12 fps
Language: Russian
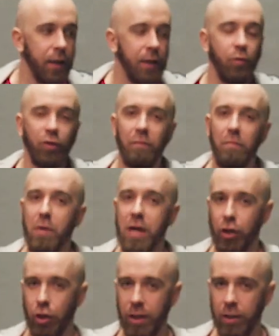И вот в
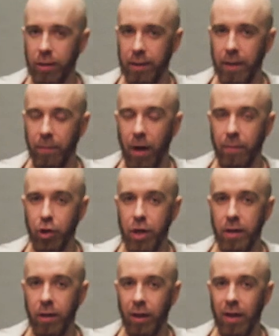межличностном
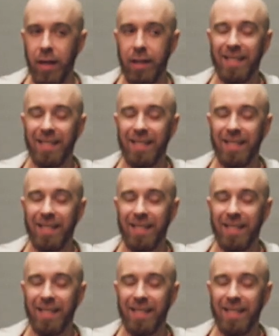общении